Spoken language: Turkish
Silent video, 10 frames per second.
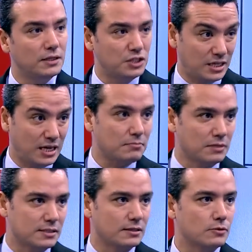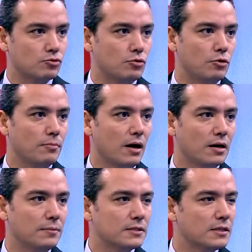E, şirket bazında soruyorum.
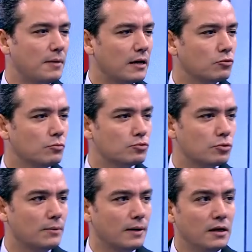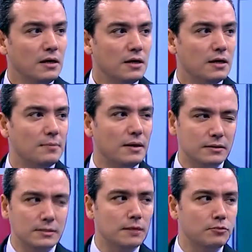Banka bazında belki olmuştur ama e,
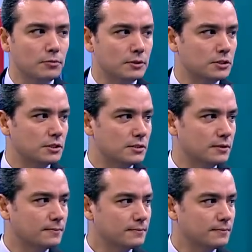ben hatırlamıyorum açıkçası. Yok,